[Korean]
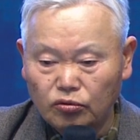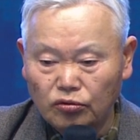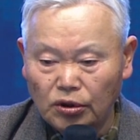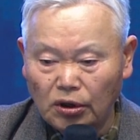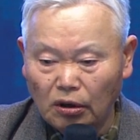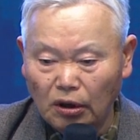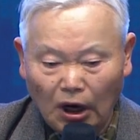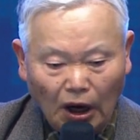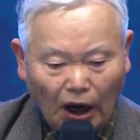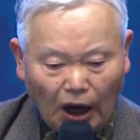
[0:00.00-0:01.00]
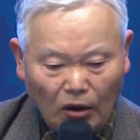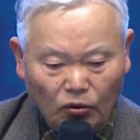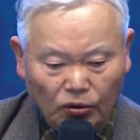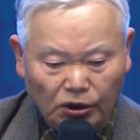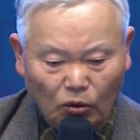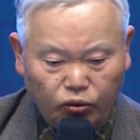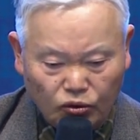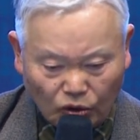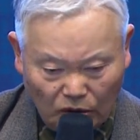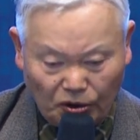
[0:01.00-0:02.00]
중국인들은 한국인들의
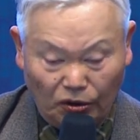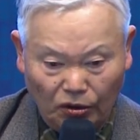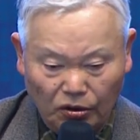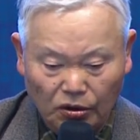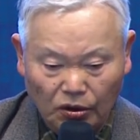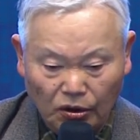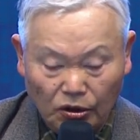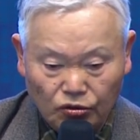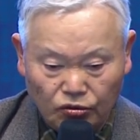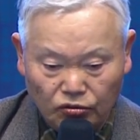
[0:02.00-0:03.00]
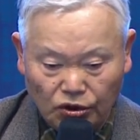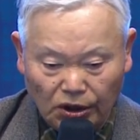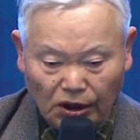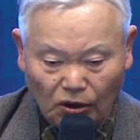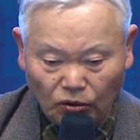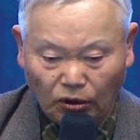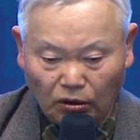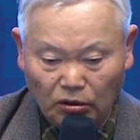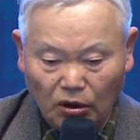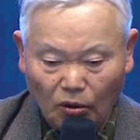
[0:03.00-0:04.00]
후손이며 중국의
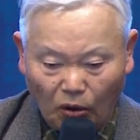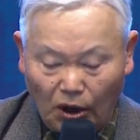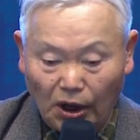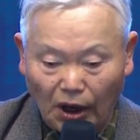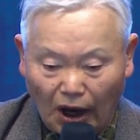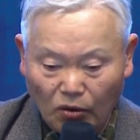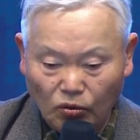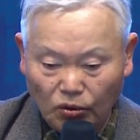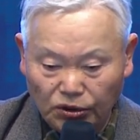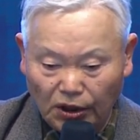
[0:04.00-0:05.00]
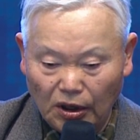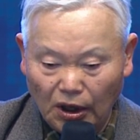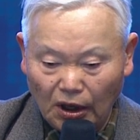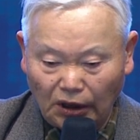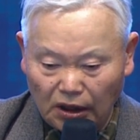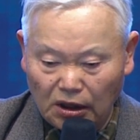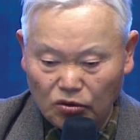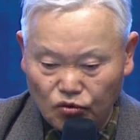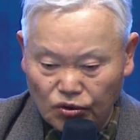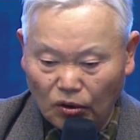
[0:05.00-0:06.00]
영토는 원래 한국인들의
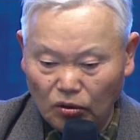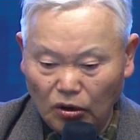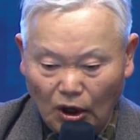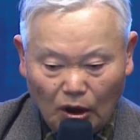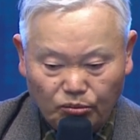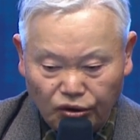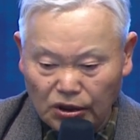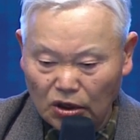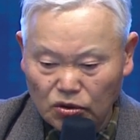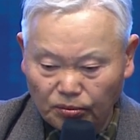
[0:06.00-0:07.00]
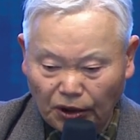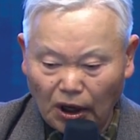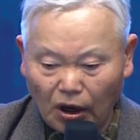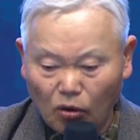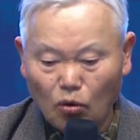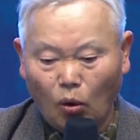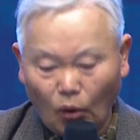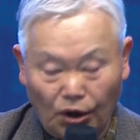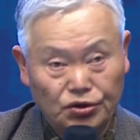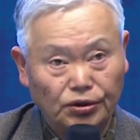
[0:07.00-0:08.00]
땅이라는 규정을 부인할 수 없다라고
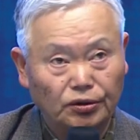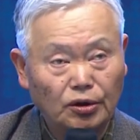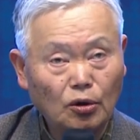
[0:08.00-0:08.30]
공언했어요.